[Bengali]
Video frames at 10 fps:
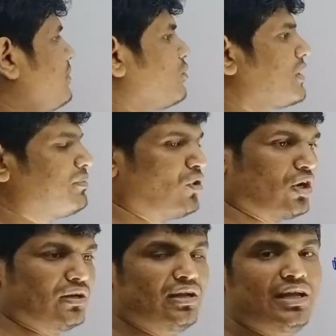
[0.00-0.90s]
বিমুখী
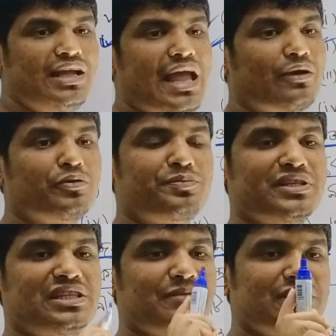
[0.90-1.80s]
বল এখন
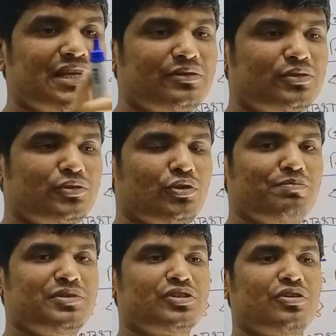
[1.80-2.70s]
পৃথিবী যেহেতু
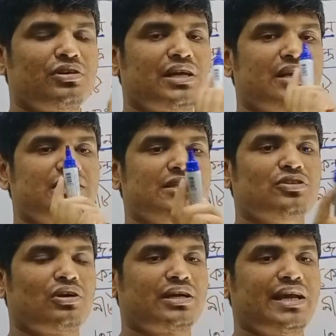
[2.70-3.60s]
চব্বিশ ঘন্টায়
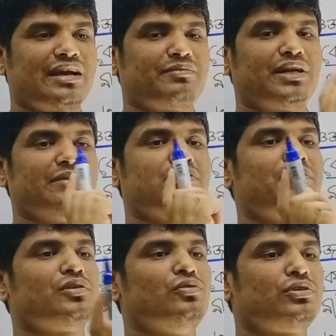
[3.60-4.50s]
নিজক্ষে একবার
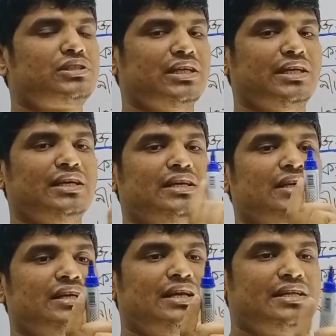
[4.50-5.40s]
এইভাবে ঘুরছে
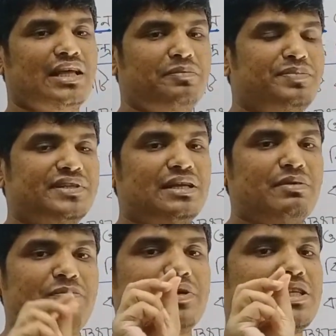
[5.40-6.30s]
তাহলে
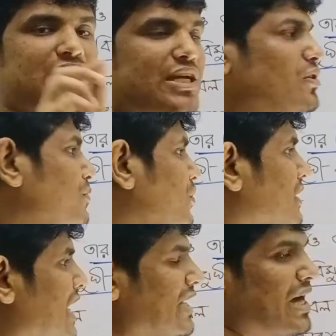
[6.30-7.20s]
পৃথিবী পৃষ্ঠের উপর
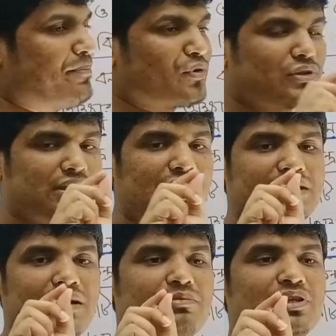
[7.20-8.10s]
থাকা
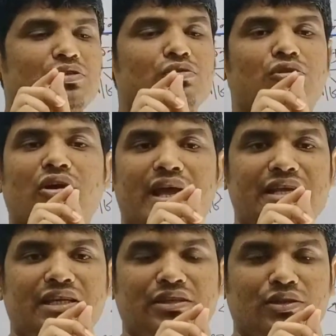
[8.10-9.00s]
প্রত্যেকটা বিন্দু
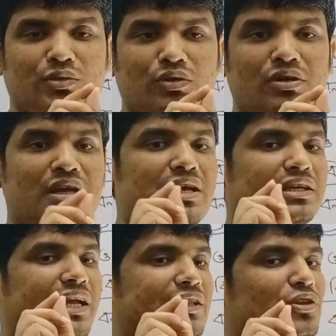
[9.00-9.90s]
কণাই কিন্তু
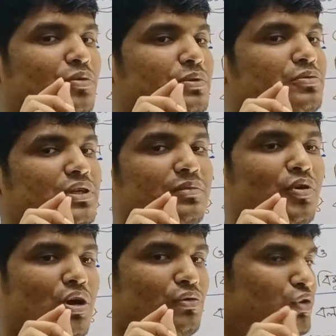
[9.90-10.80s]
কেন্দ্র বিমুখী
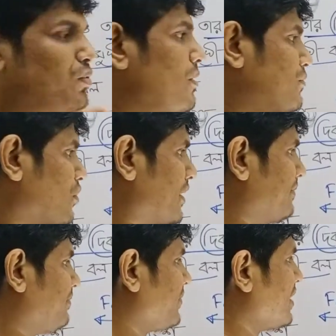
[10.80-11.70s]
বল অনুভব করে
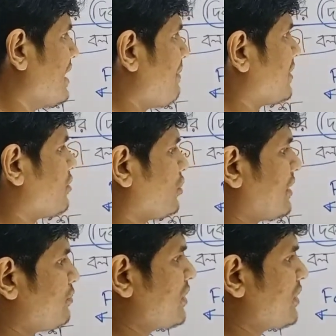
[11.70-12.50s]
আমি কি কথাটা